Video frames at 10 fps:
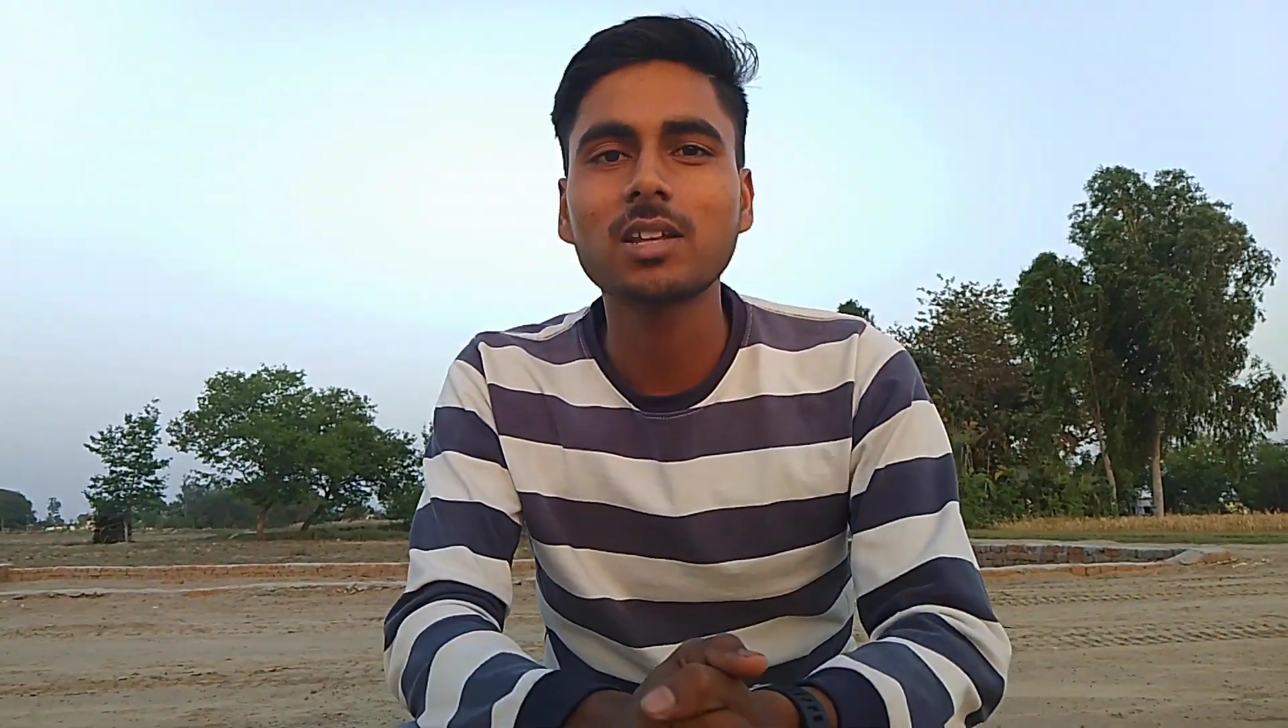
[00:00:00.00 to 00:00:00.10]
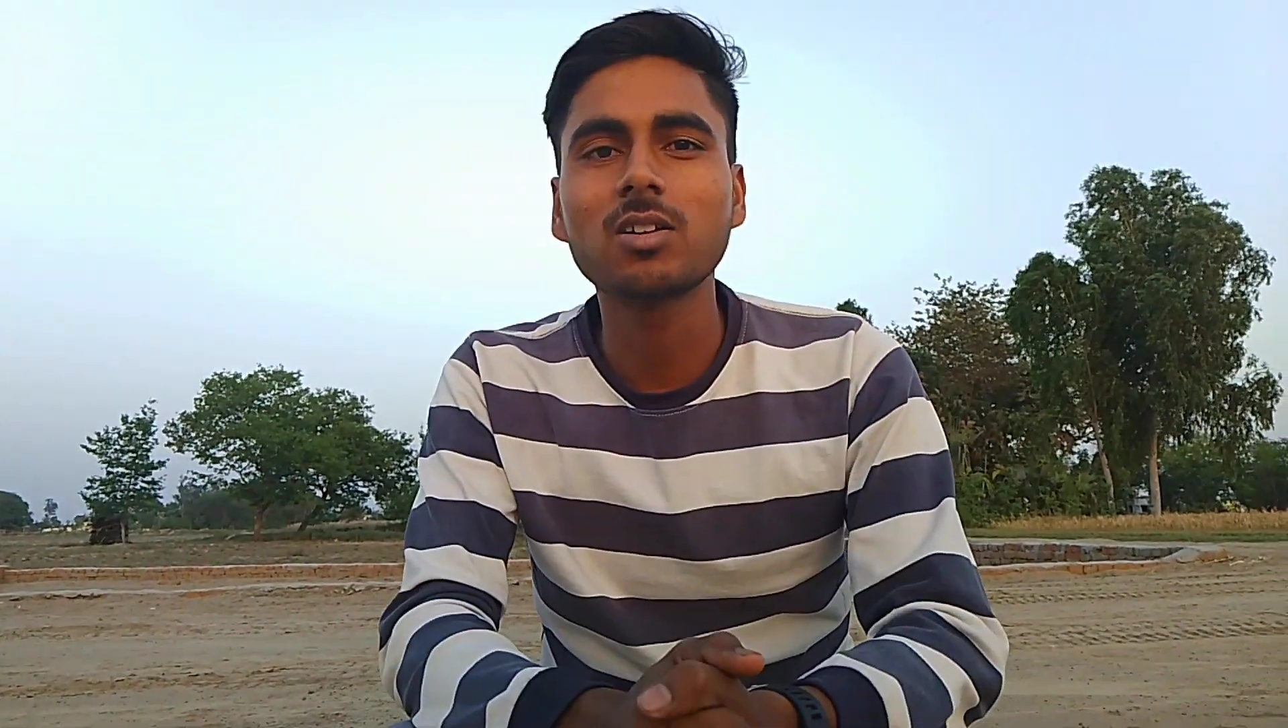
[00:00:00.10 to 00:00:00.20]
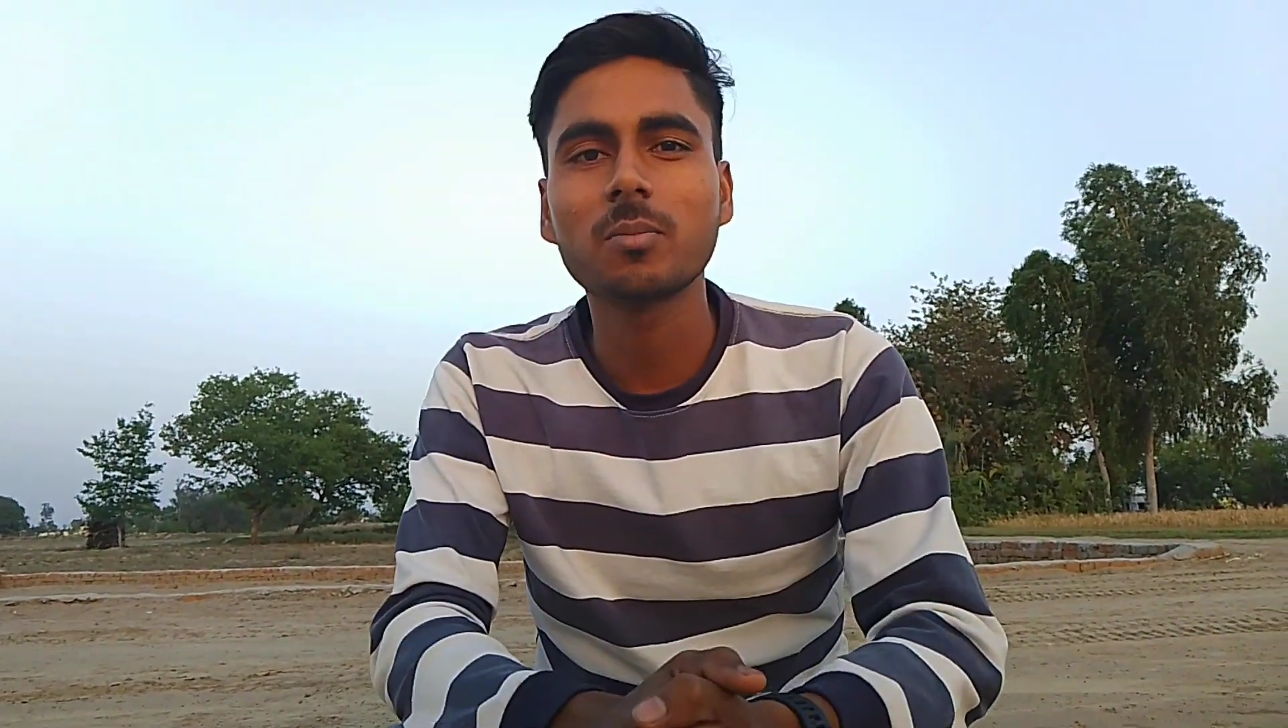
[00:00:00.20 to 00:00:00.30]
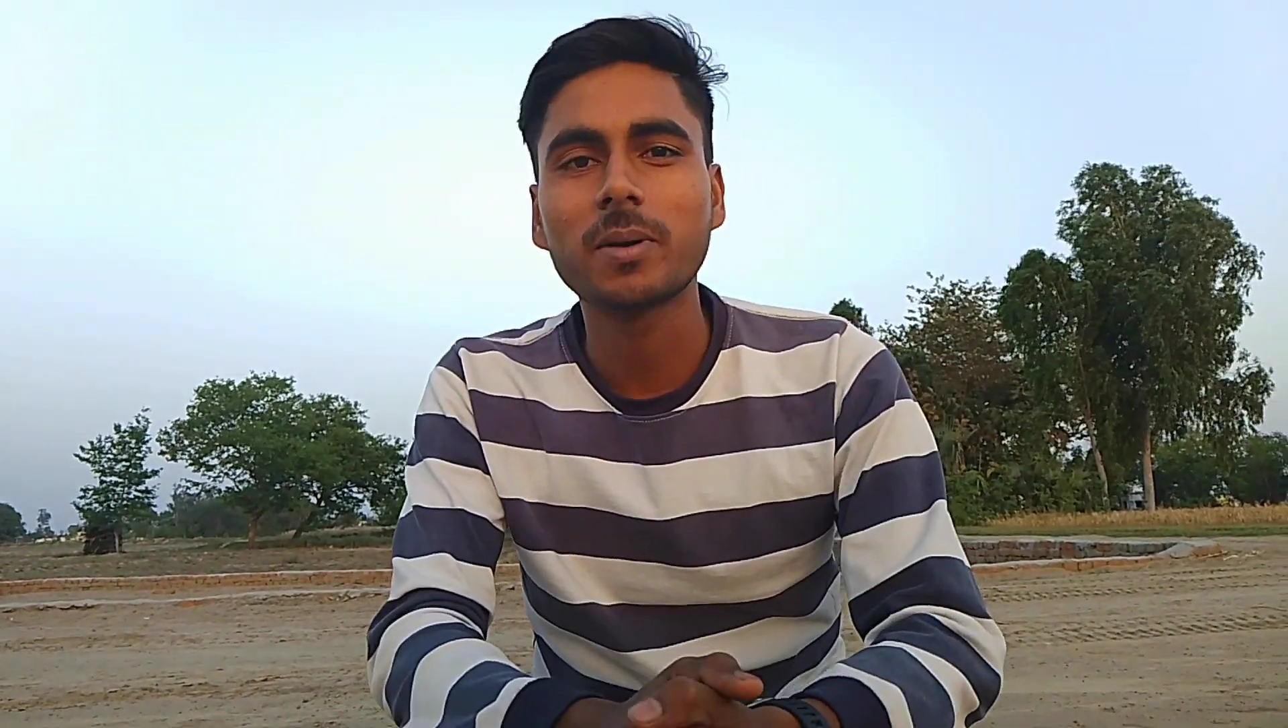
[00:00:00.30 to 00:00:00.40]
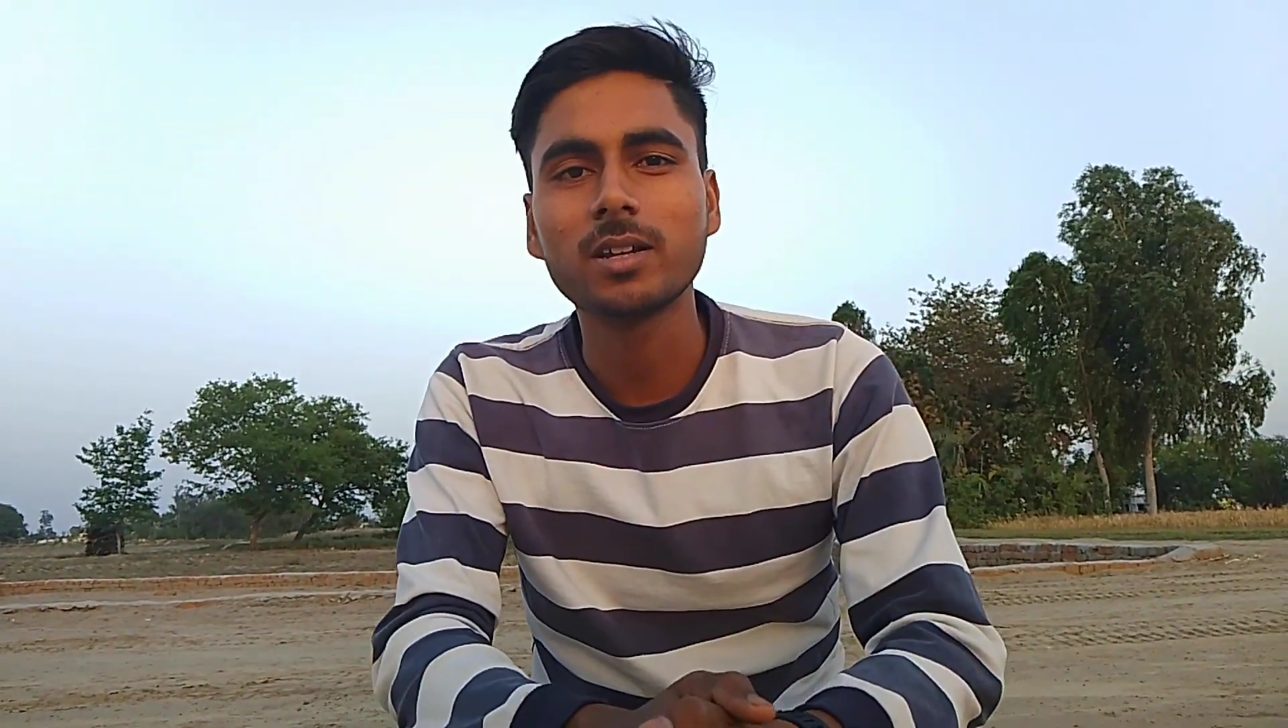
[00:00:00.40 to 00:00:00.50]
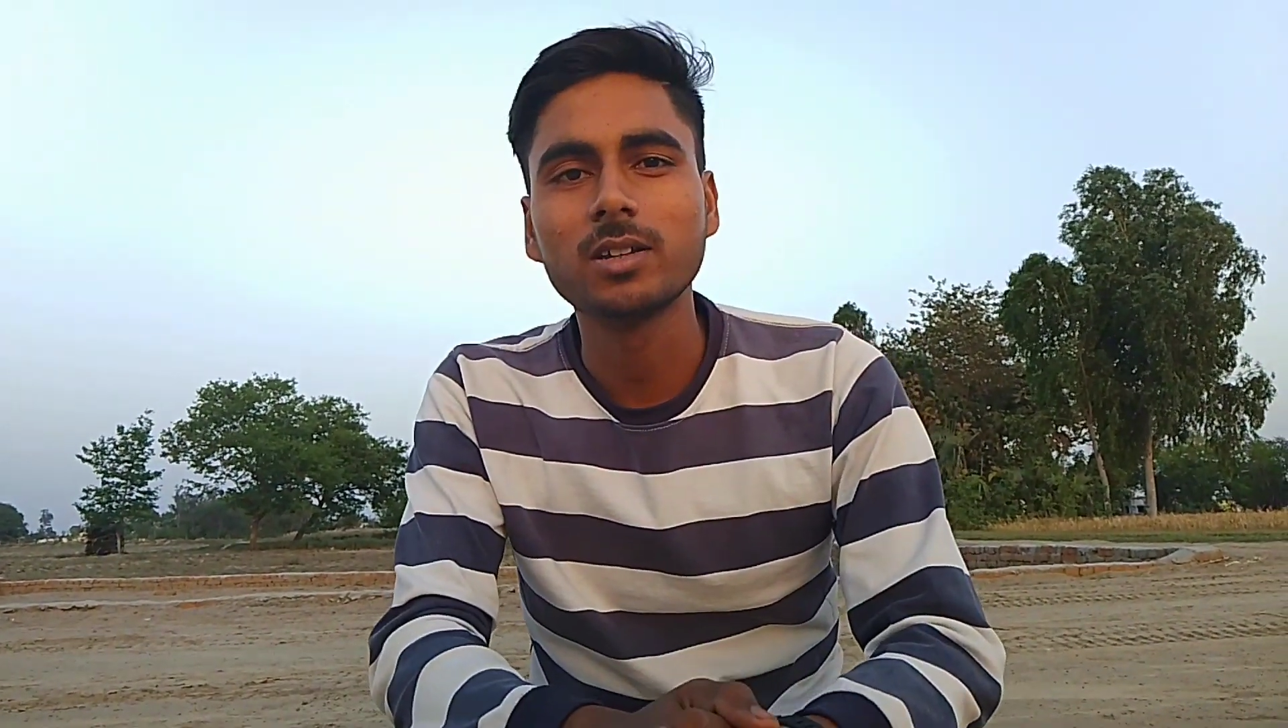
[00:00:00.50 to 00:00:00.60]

तिवारी और